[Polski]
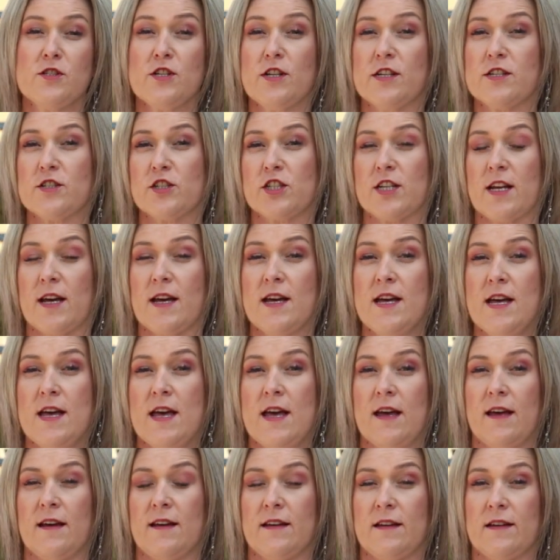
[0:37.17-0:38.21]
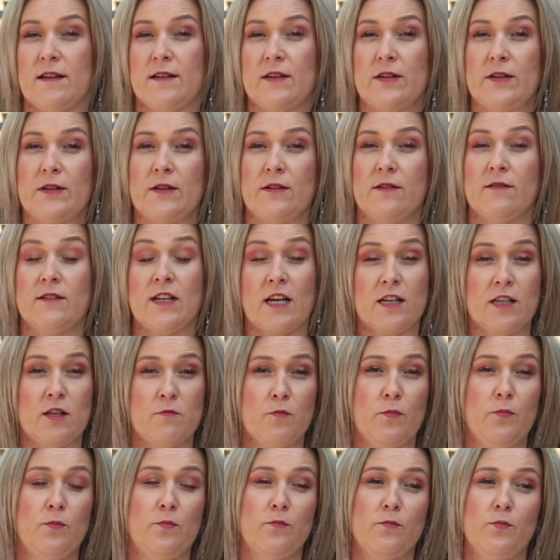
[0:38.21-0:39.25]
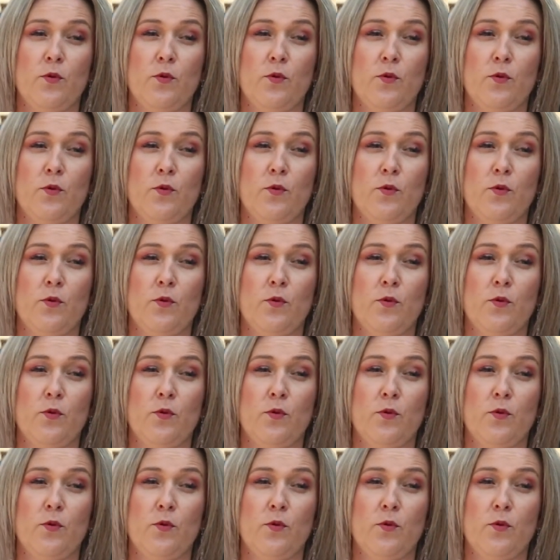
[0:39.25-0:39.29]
Myślę, że e, takim